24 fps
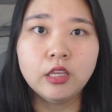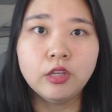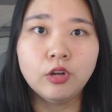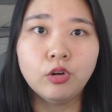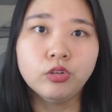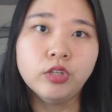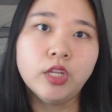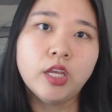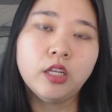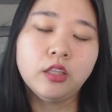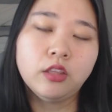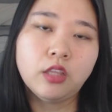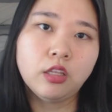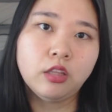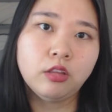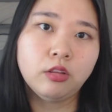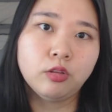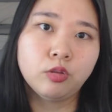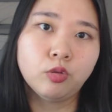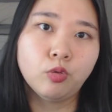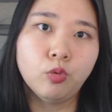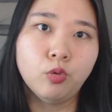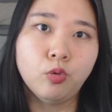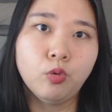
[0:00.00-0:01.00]
이런
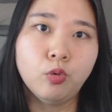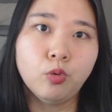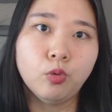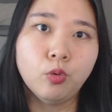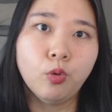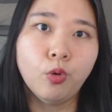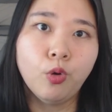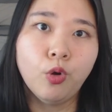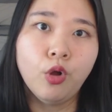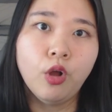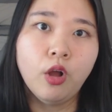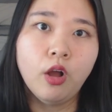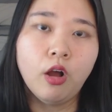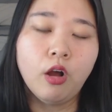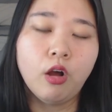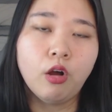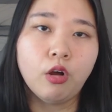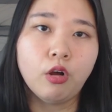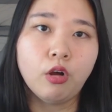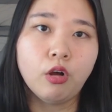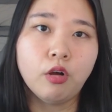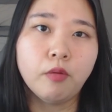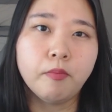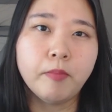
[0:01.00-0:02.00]
혜택도
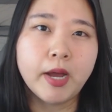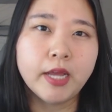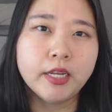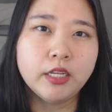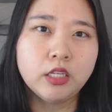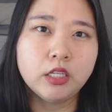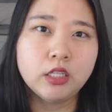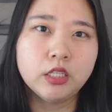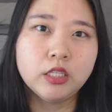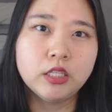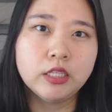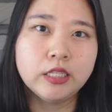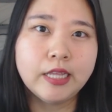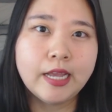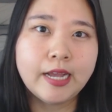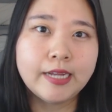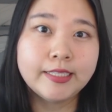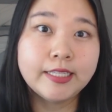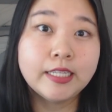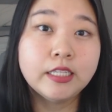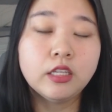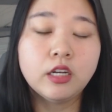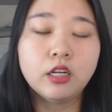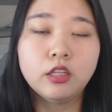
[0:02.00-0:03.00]
어, 많은
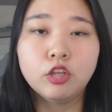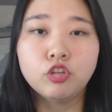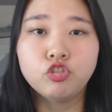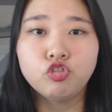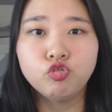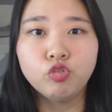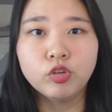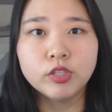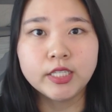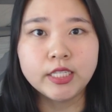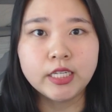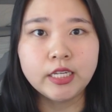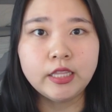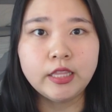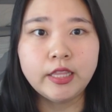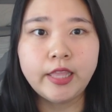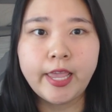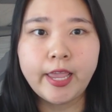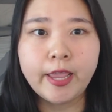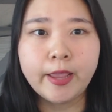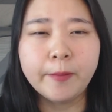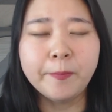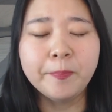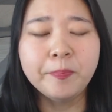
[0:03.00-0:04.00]
학생들한테
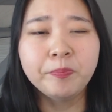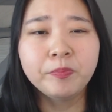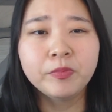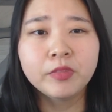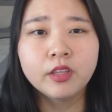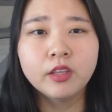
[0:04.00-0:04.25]
주어지는데